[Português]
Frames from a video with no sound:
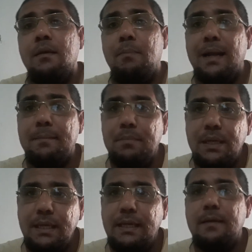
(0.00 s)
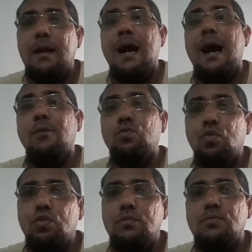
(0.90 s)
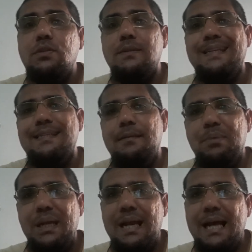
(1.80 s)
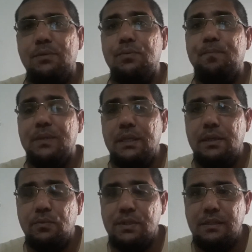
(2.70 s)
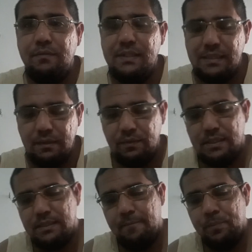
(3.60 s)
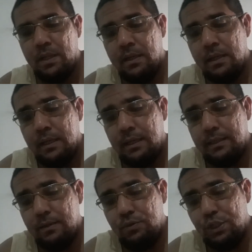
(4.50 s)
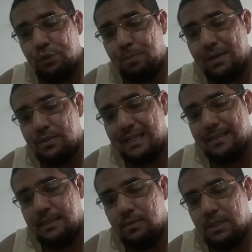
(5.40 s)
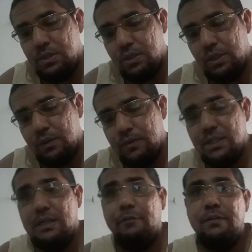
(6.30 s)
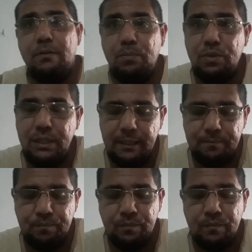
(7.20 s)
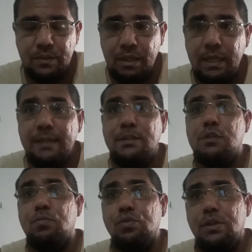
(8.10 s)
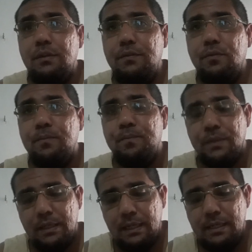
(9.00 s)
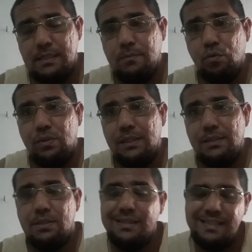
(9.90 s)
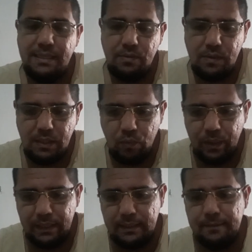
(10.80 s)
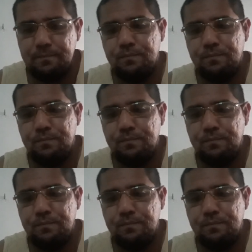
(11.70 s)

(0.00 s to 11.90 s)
para MEI, autônomos, desempregado e os invisíveis. Então, gente, para os nascidos em janeiro, vocês já vão poder ter disponível esse montante de 150,